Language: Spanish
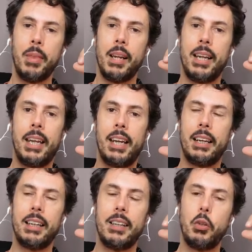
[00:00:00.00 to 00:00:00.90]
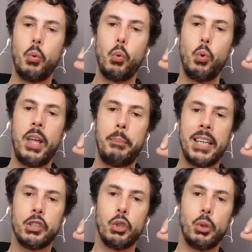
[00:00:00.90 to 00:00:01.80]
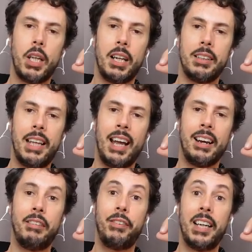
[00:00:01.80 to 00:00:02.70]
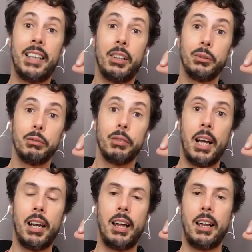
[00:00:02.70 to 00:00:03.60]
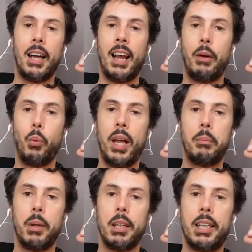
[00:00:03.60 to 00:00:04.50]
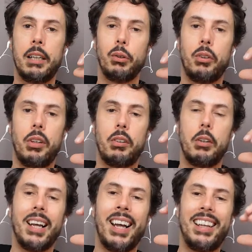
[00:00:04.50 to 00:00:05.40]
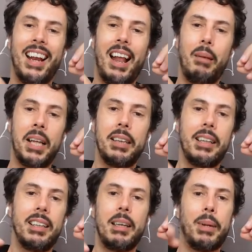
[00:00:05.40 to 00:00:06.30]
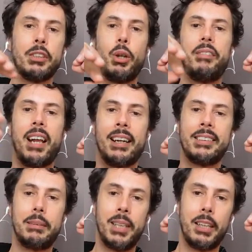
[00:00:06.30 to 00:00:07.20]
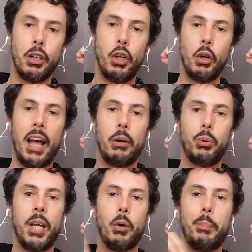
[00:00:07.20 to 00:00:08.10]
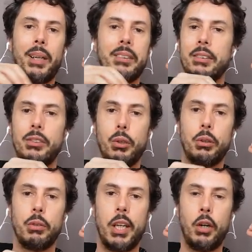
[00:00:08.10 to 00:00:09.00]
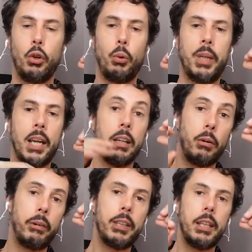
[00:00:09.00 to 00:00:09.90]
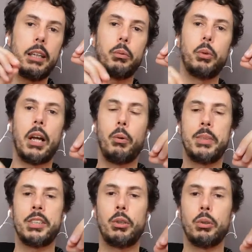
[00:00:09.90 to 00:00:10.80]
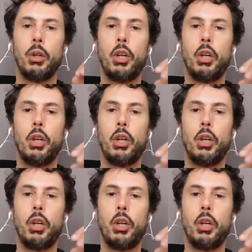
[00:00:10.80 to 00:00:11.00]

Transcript: que una persona te ha referido a la, web y entonces generalmente esa persona va a recibir alguna compensación económica, normalmente una comisión,